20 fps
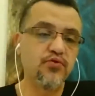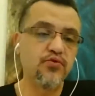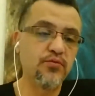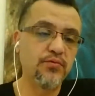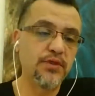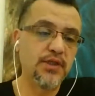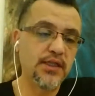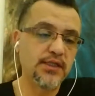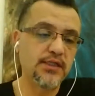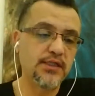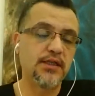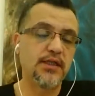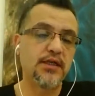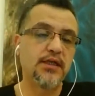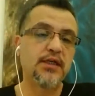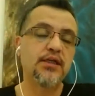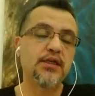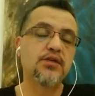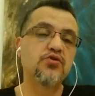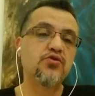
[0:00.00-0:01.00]
Bunu biraz
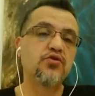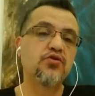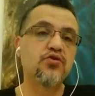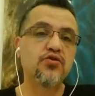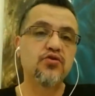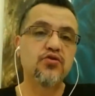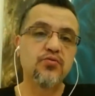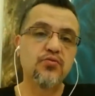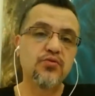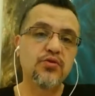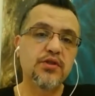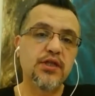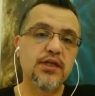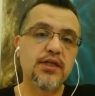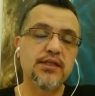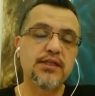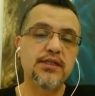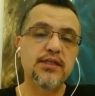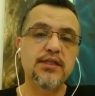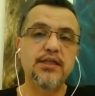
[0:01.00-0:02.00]
sorduğumuzda
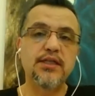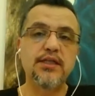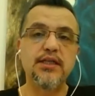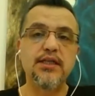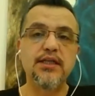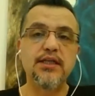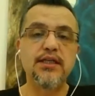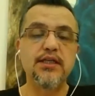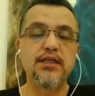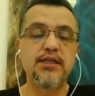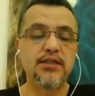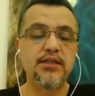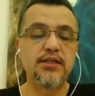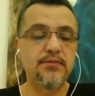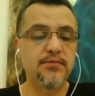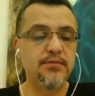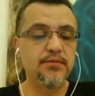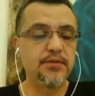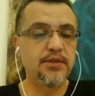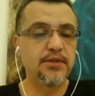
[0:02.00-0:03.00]
aslında ilginç
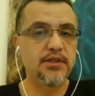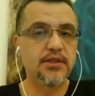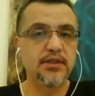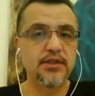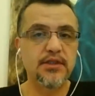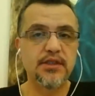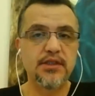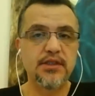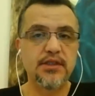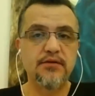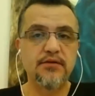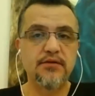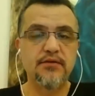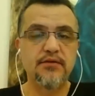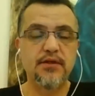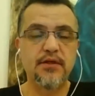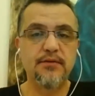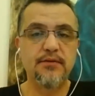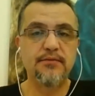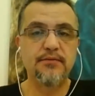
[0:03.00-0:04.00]
bir cevap var.
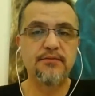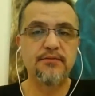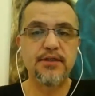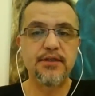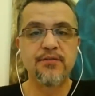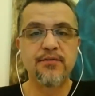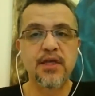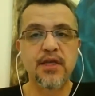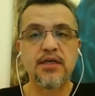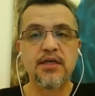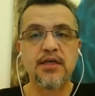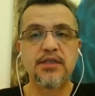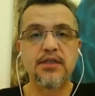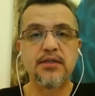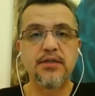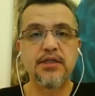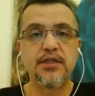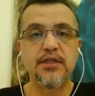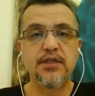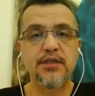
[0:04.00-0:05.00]
Şimdi bir
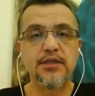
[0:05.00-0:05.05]
kere